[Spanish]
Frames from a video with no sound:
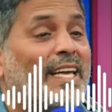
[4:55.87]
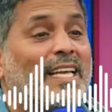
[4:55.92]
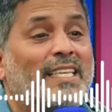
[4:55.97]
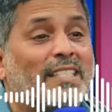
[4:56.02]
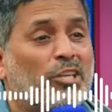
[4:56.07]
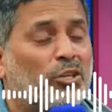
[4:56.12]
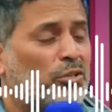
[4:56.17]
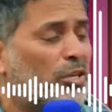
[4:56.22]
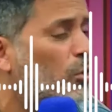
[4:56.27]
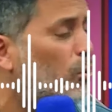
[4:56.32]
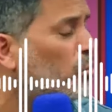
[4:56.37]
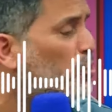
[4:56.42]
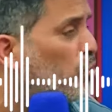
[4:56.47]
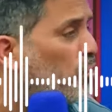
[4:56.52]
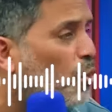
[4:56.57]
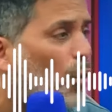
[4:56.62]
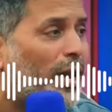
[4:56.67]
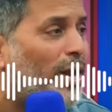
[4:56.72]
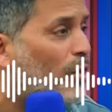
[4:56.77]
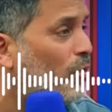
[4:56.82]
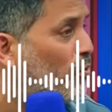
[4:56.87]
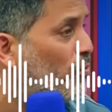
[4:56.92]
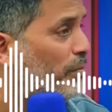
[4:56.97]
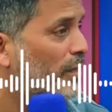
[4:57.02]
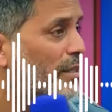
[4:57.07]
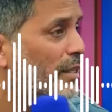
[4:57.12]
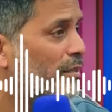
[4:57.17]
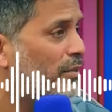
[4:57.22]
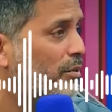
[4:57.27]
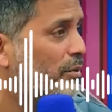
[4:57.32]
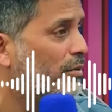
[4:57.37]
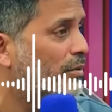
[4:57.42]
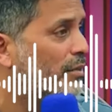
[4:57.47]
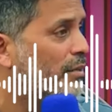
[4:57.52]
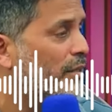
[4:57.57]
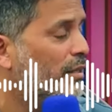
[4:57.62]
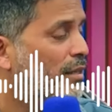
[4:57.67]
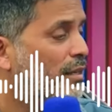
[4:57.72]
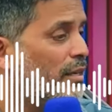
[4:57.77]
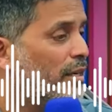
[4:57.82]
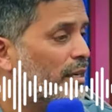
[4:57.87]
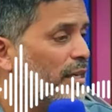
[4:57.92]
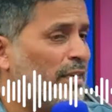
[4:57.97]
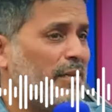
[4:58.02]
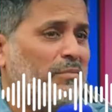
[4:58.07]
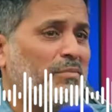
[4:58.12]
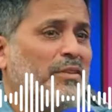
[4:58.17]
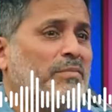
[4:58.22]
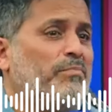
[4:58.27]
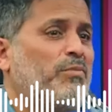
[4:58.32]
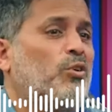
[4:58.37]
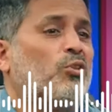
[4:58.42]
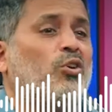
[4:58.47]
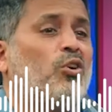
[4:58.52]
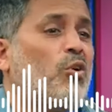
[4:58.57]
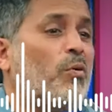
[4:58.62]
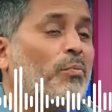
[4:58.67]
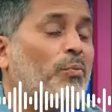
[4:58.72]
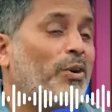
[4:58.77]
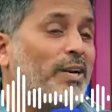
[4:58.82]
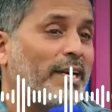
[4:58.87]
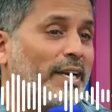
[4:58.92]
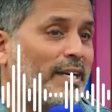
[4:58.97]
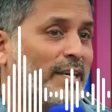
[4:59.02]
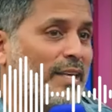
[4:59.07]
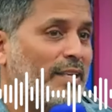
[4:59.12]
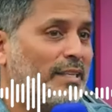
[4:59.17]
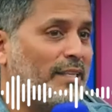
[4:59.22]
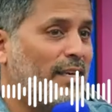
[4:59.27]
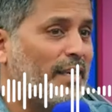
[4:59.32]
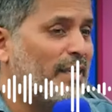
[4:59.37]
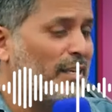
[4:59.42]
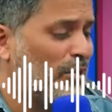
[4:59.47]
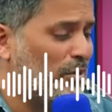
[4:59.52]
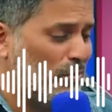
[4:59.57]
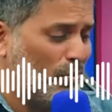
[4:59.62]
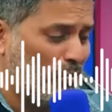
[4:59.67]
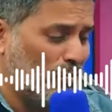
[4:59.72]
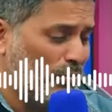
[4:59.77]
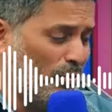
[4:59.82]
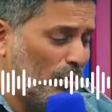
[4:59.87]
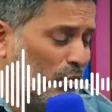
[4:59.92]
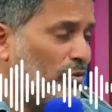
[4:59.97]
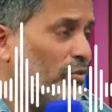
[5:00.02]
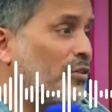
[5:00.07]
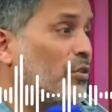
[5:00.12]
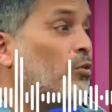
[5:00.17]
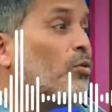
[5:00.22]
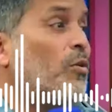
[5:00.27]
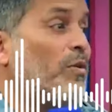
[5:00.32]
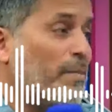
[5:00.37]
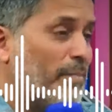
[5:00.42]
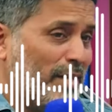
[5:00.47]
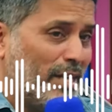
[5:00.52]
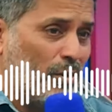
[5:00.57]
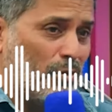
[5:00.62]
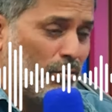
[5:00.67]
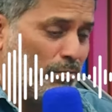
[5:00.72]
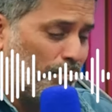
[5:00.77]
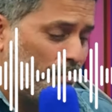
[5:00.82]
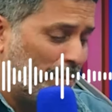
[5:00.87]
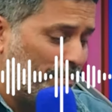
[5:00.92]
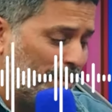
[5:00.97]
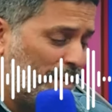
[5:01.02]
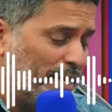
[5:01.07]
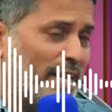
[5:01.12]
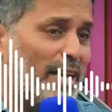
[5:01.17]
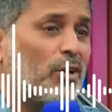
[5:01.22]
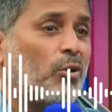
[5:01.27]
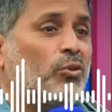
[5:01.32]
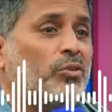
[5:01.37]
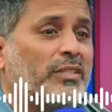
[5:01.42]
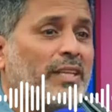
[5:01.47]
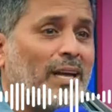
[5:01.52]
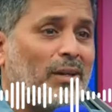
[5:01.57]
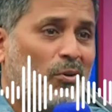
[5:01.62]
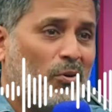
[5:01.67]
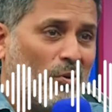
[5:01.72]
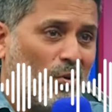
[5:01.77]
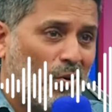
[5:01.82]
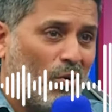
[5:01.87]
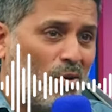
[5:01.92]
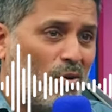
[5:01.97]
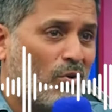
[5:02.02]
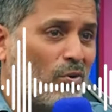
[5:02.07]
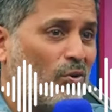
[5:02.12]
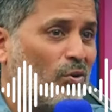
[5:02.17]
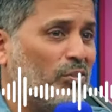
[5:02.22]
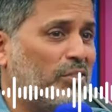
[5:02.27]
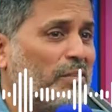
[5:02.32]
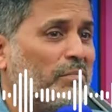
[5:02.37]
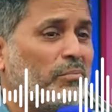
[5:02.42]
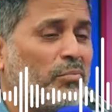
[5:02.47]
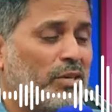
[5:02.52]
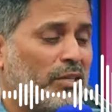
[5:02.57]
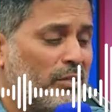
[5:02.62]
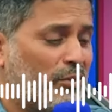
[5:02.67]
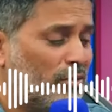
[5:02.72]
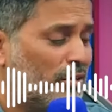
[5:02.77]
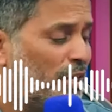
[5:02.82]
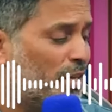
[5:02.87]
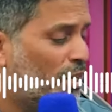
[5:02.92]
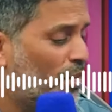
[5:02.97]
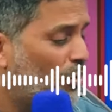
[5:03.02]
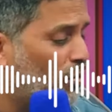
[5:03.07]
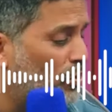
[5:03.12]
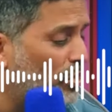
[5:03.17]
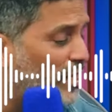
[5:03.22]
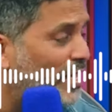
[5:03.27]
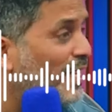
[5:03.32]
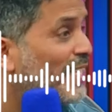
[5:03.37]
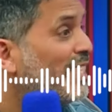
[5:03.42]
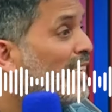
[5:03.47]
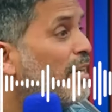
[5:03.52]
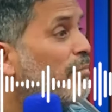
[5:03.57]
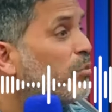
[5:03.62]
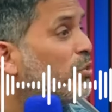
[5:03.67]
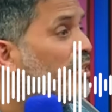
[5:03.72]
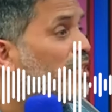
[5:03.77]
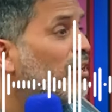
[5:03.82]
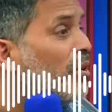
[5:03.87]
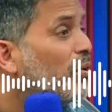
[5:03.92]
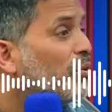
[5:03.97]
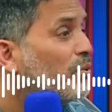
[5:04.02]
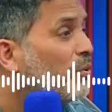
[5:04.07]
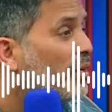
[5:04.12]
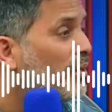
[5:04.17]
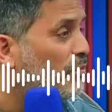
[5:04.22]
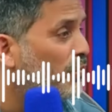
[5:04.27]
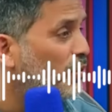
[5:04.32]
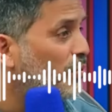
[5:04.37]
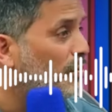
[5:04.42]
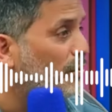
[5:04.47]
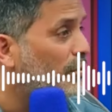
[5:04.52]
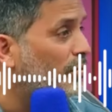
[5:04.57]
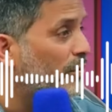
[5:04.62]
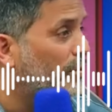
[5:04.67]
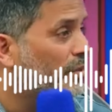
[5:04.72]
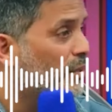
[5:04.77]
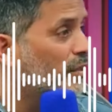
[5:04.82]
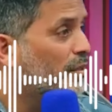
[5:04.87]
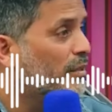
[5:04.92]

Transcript: Y que ya yo tengo toda la documentación y mis socios lo pueden acreditar, con, obviamente con papeles del contador, con los impuestos, donde se les ha depositado todo el mundo.